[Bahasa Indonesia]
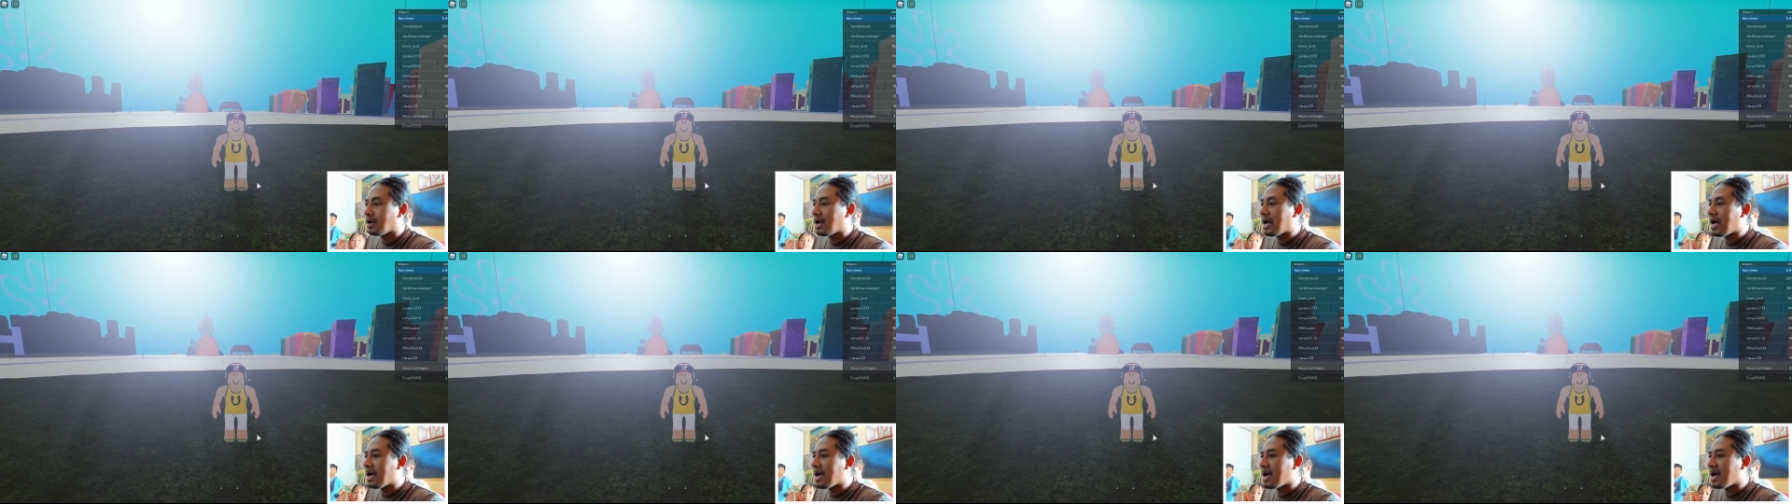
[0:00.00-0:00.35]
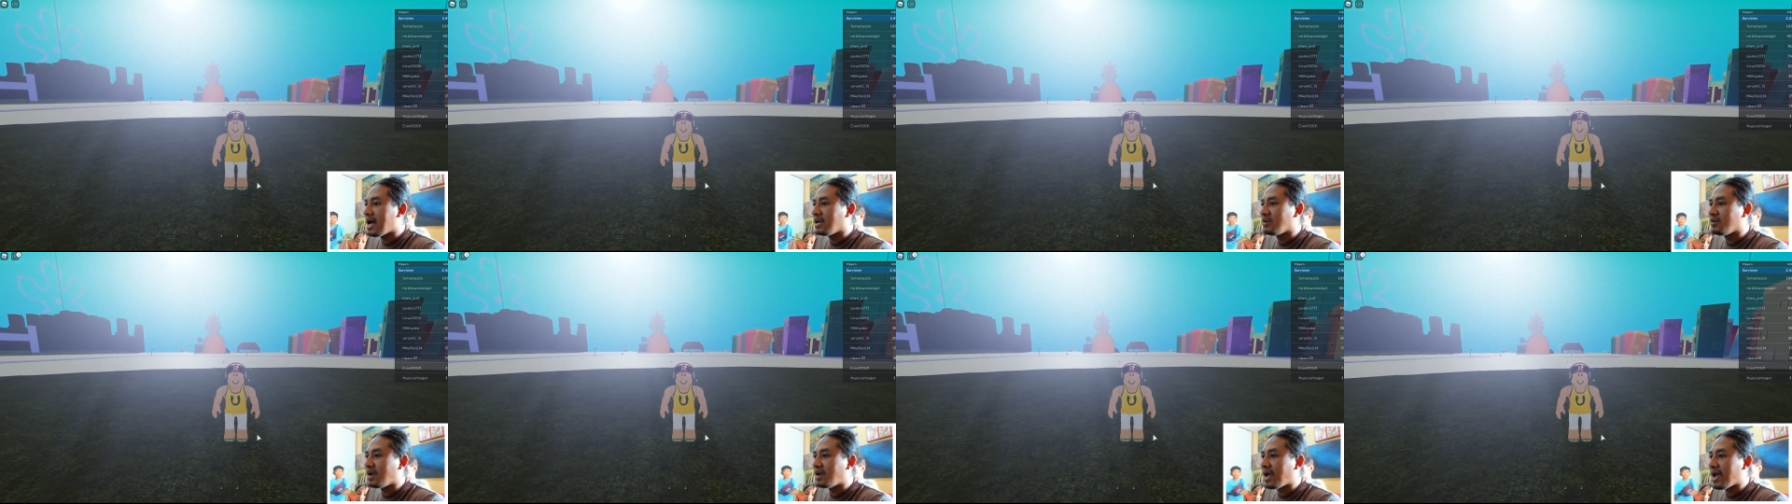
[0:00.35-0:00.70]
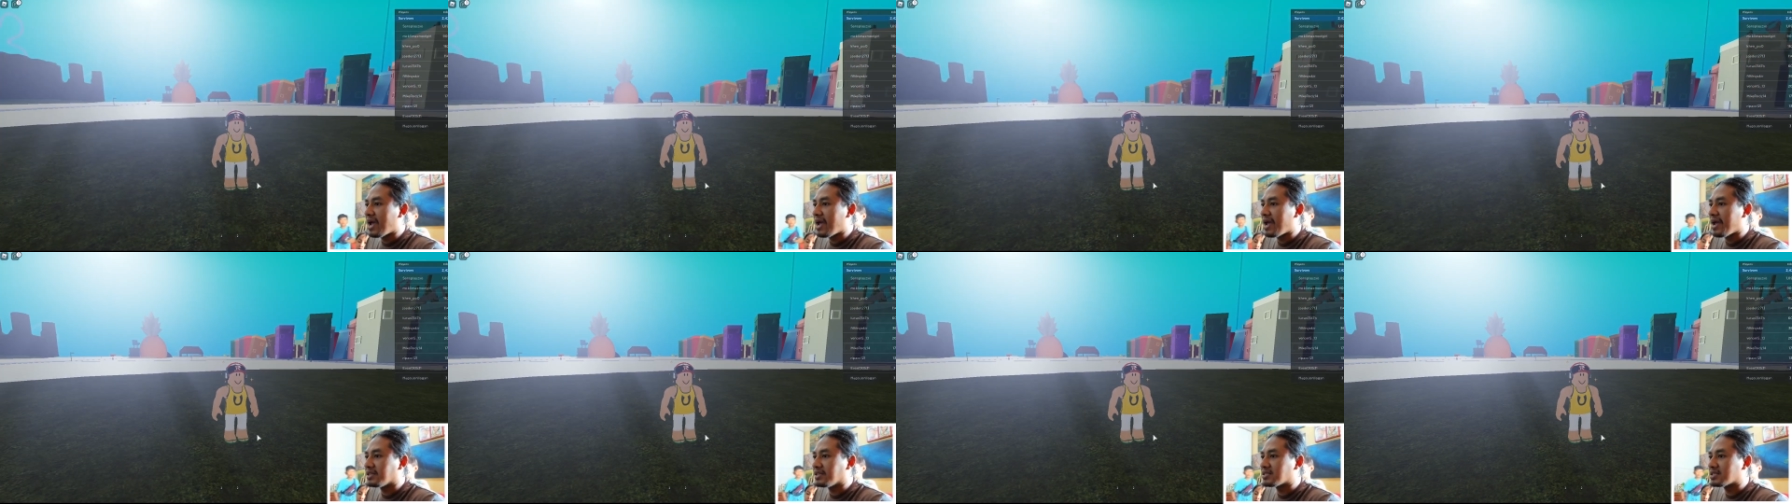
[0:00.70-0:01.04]
Halo
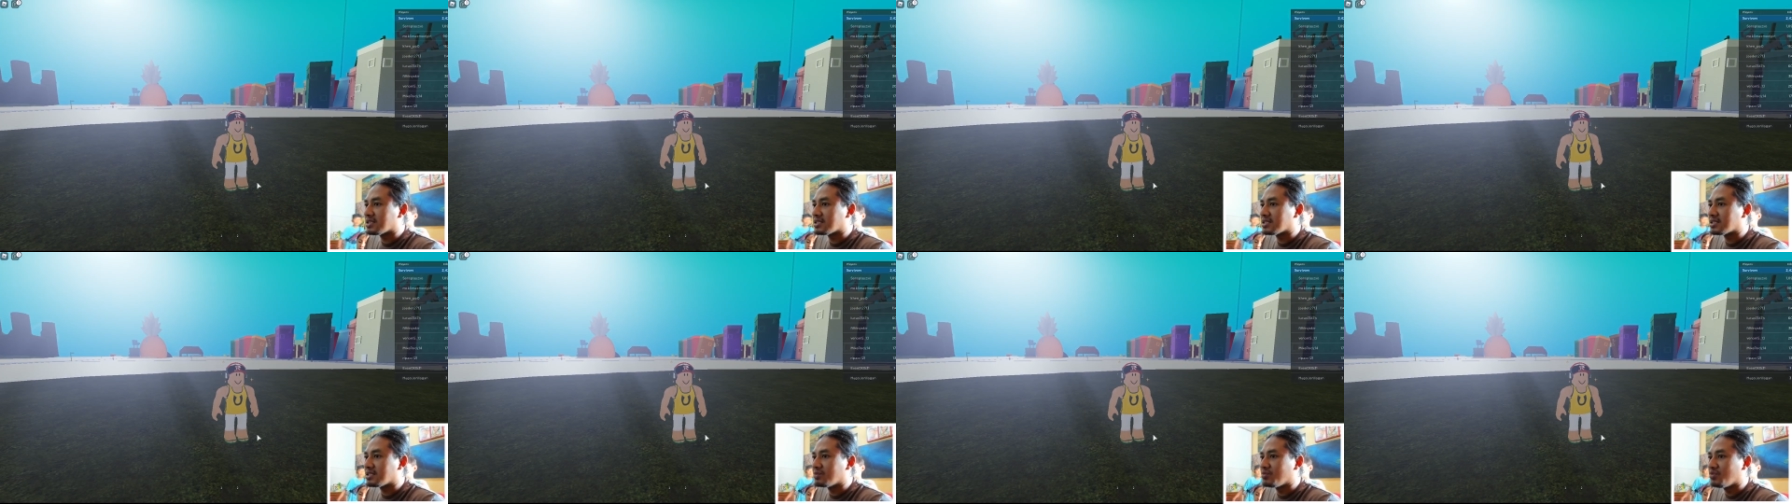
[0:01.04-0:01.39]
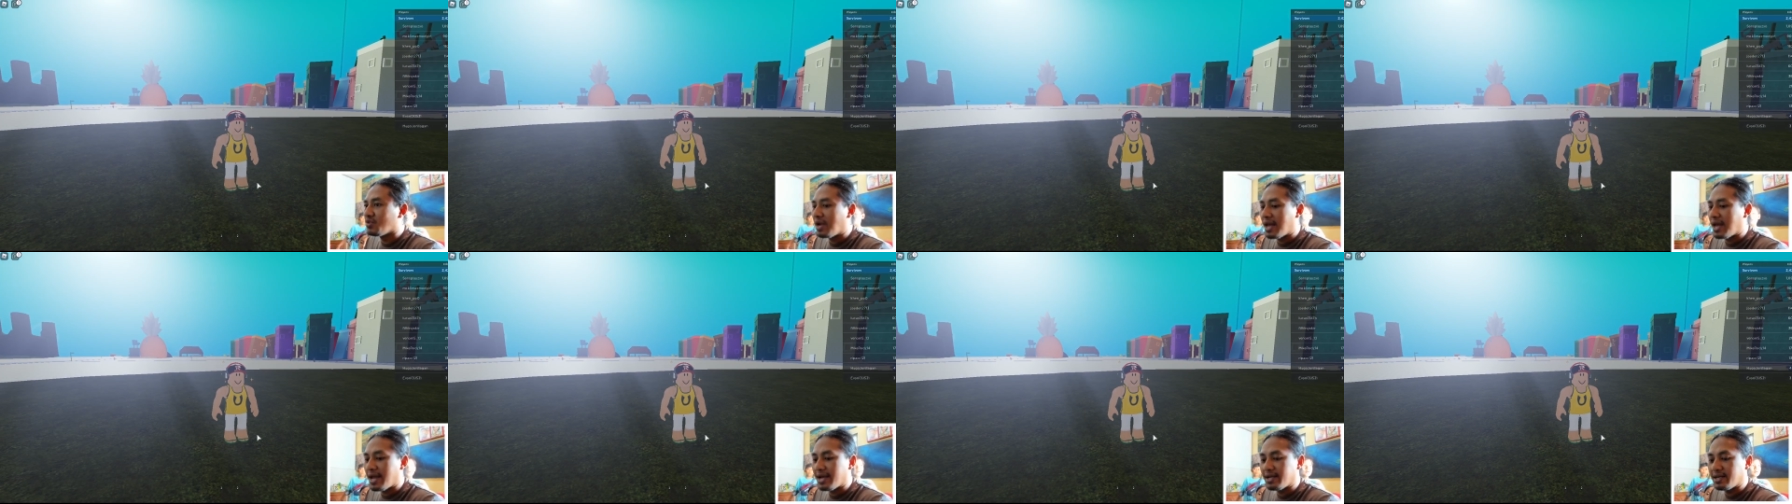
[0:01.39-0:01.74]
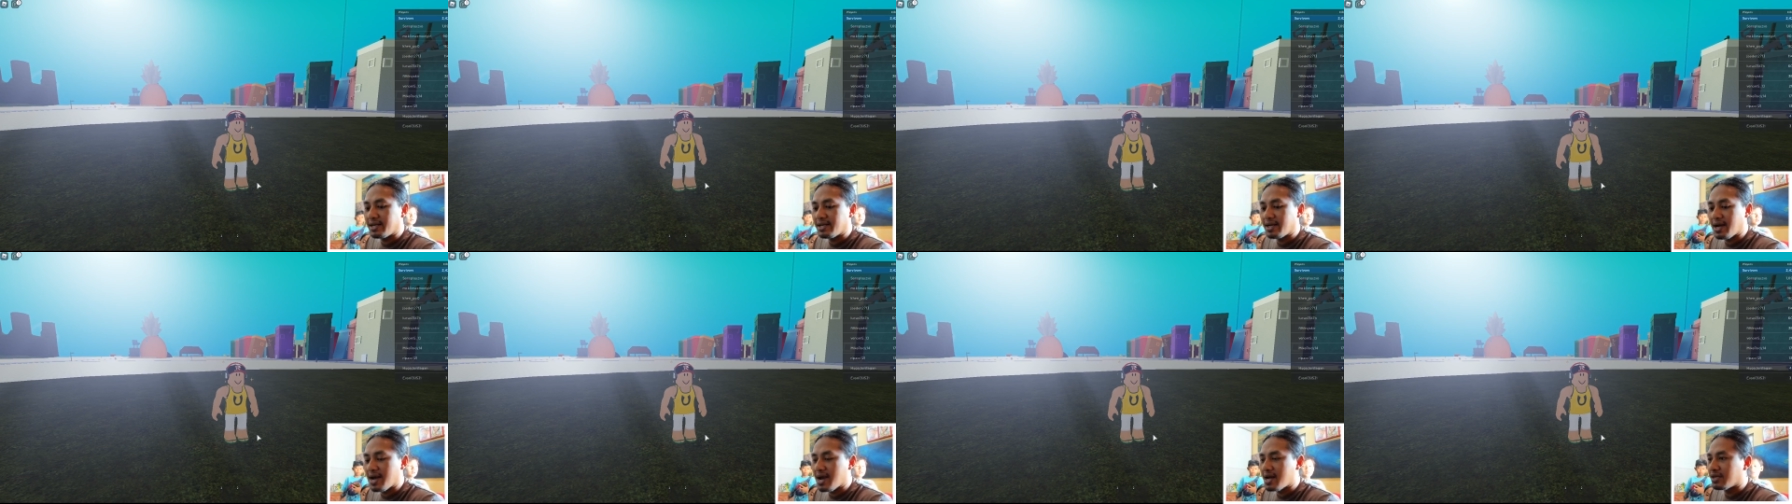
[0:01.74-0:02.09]
guys, ketemu
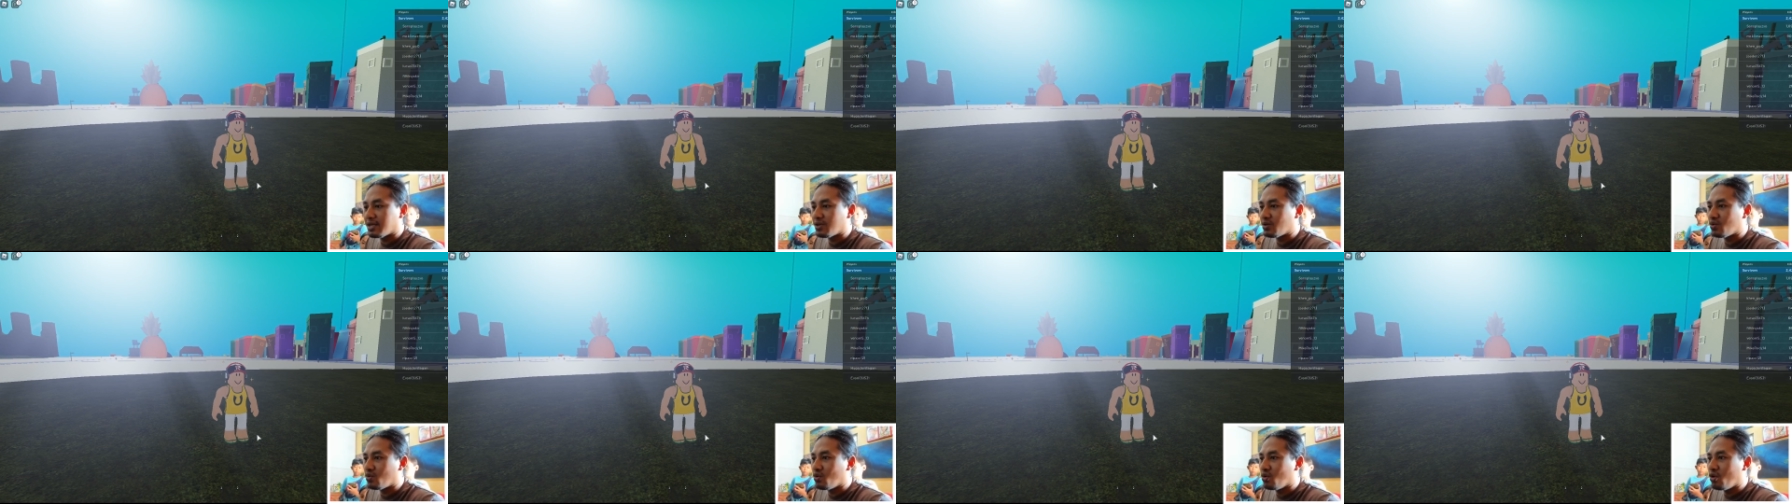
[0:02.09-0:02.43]
lagi dengan